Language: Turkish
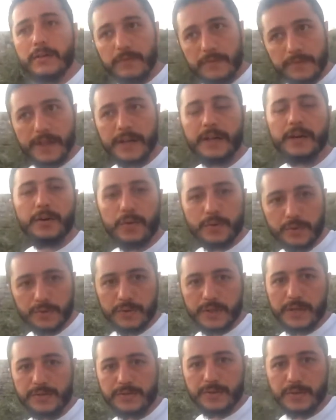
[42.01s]
Ve o
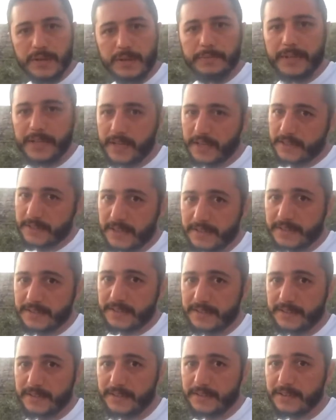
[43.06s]
günden sonra bir ezan
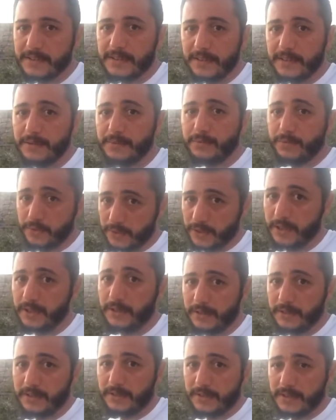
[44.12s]
sesidir ki burada
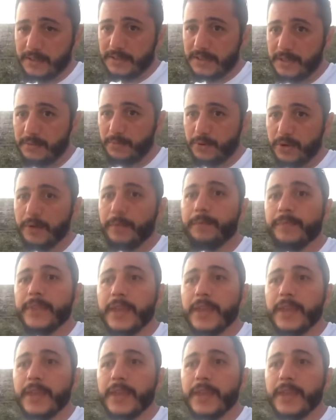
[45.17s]
kesilmiyor.